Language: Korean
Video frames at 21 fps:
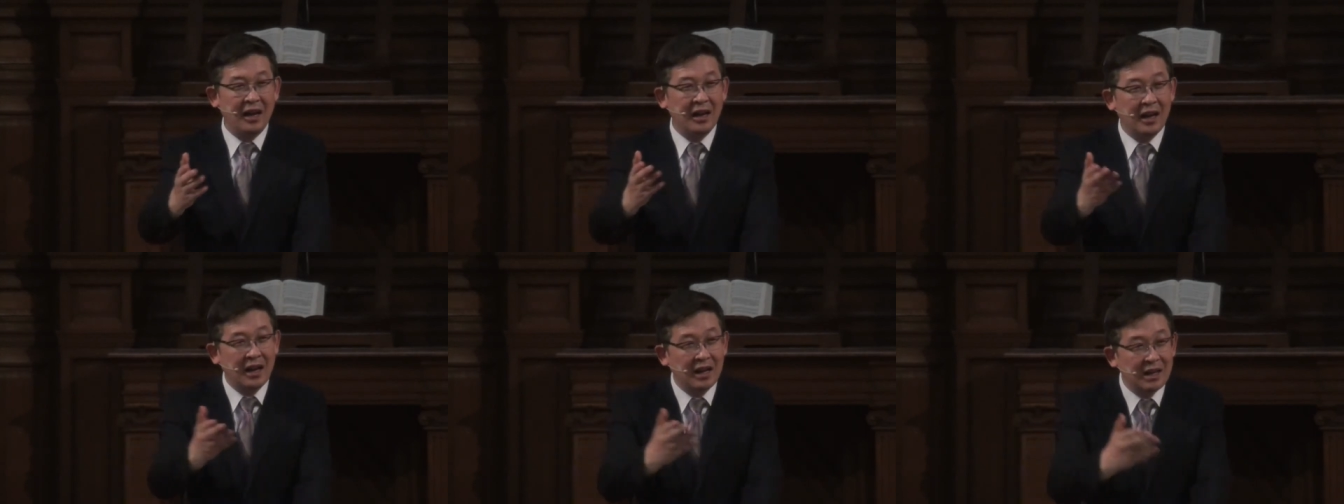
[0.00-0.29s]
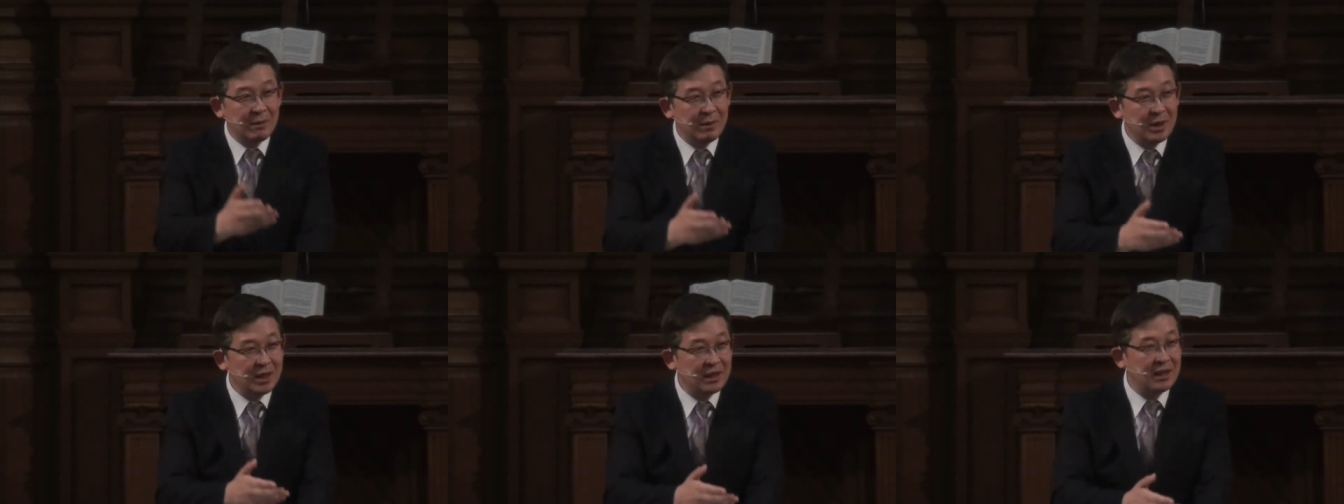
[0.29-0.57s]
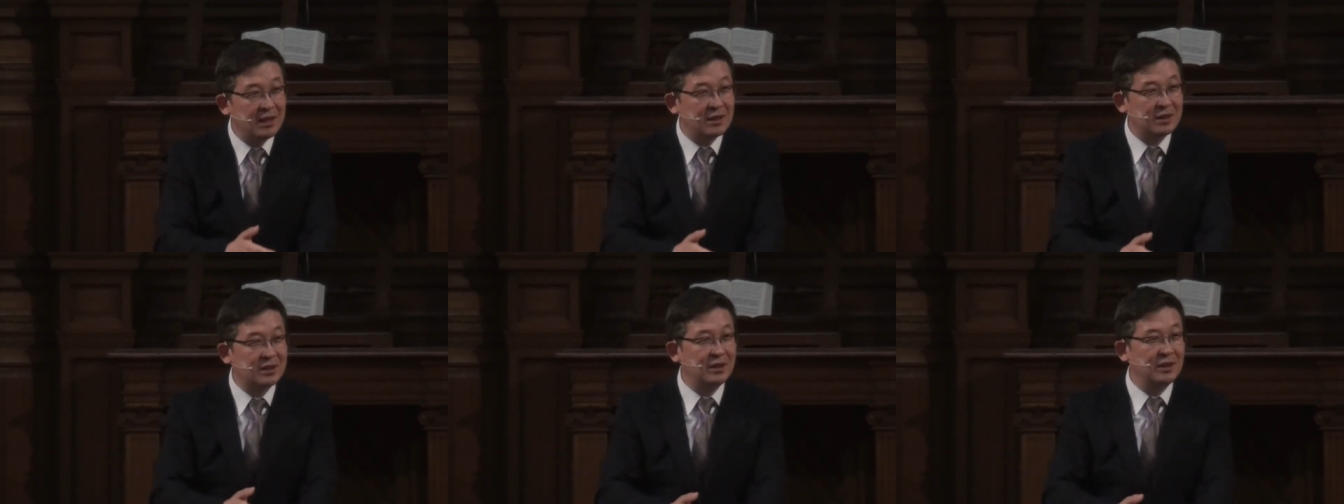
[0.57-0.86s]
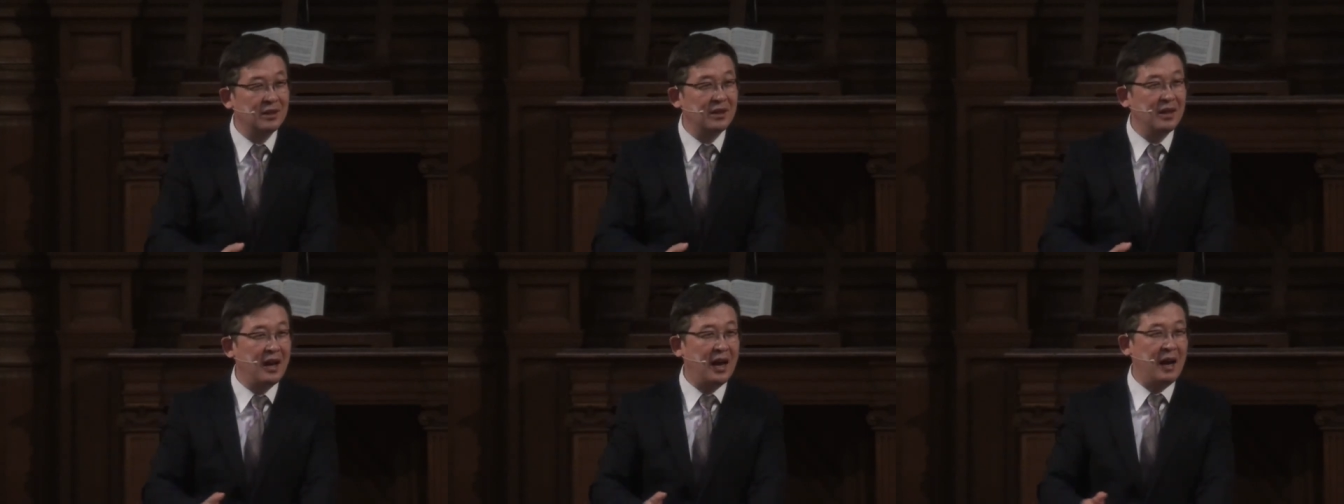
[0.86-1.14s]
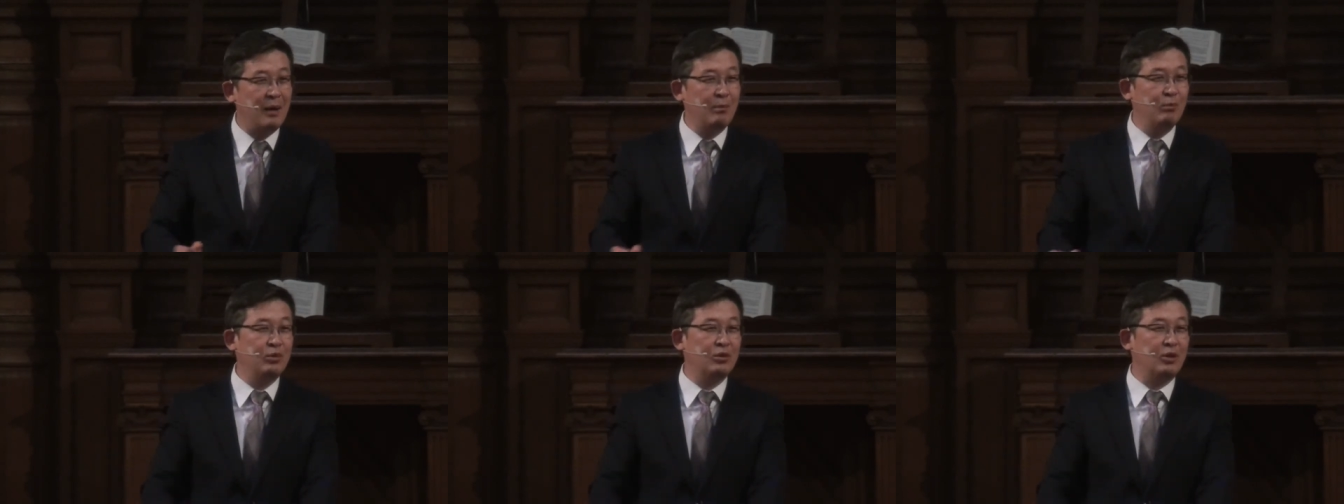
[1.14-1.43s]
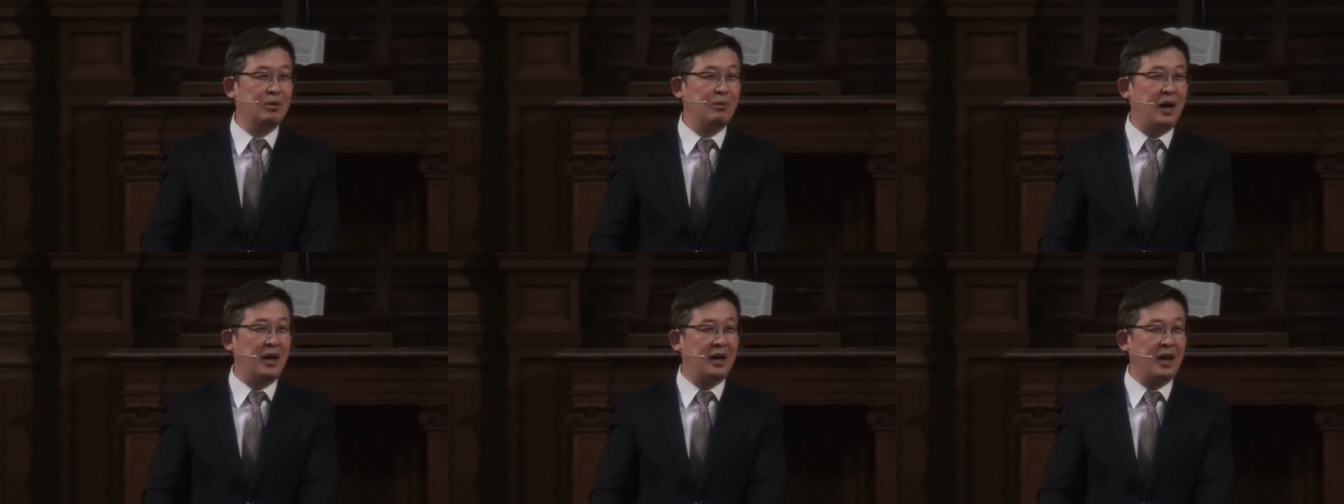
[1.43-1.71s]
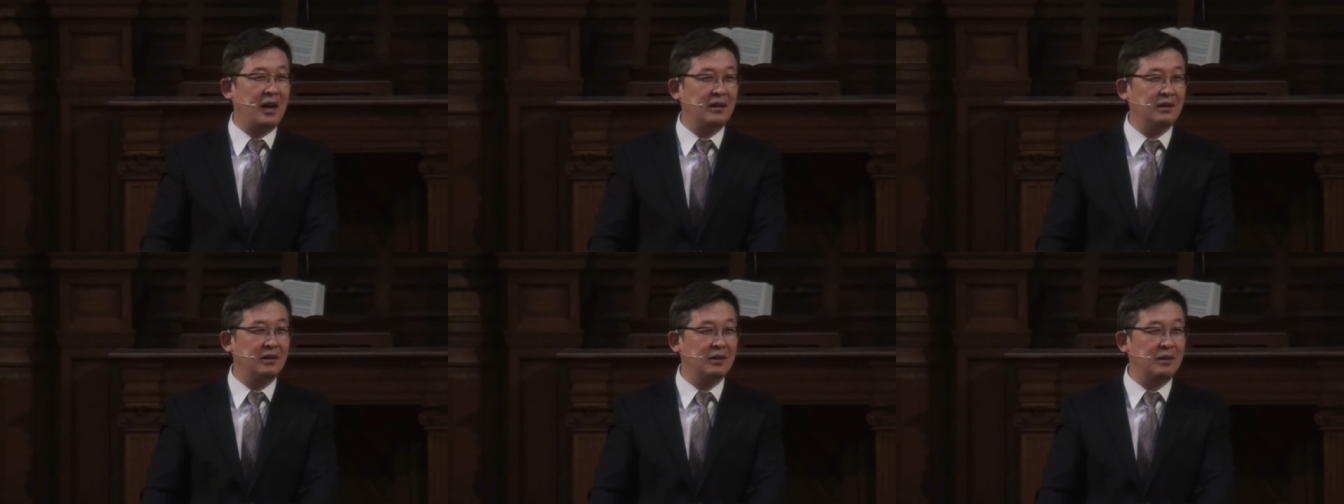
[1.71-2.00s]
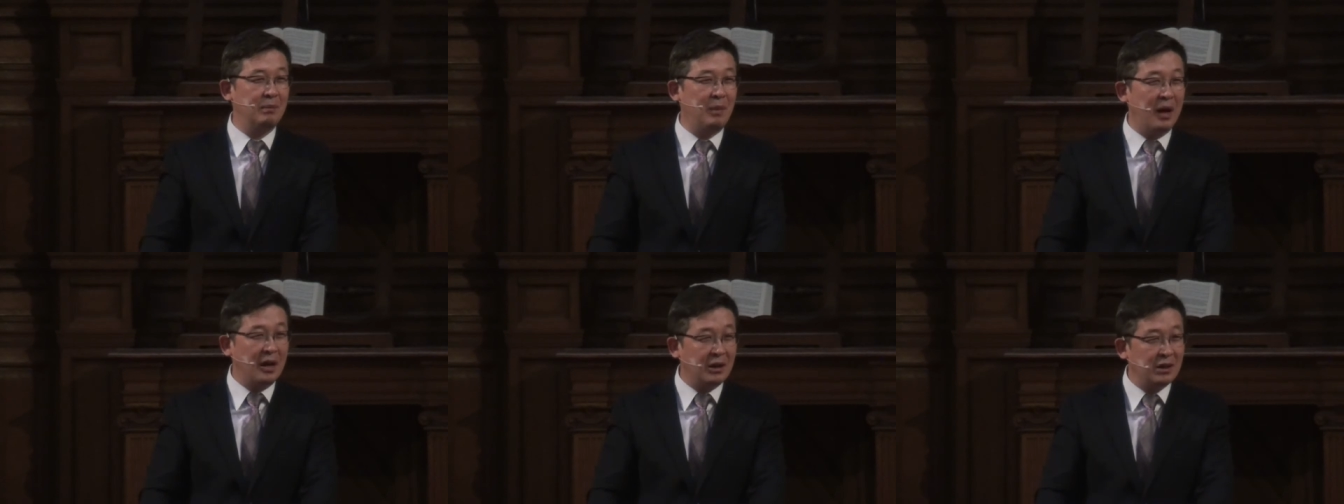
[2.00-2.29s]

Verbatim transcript: 하나님에 대해서 함부로 말하는